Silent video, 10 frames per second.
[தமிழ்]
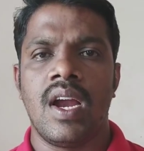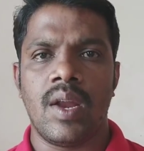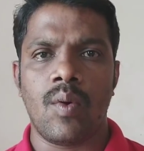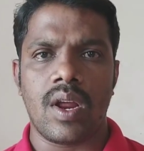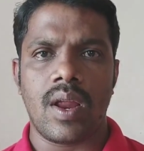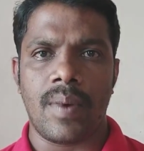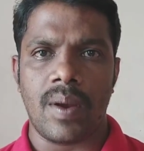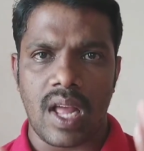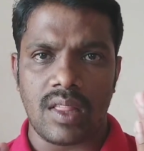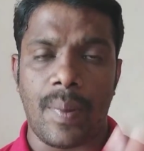நீ உங்களுக்கு இப்போ
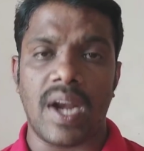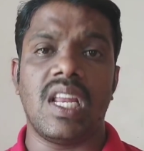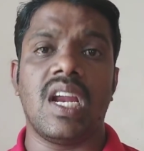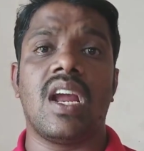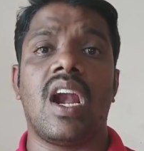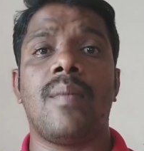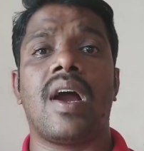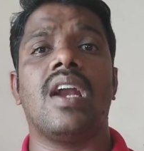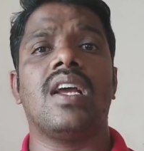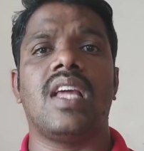எல்லாத்தையும் படிச்சிருக்கீங்களான்னு
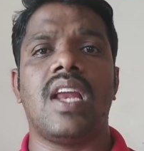மக்களுக்கு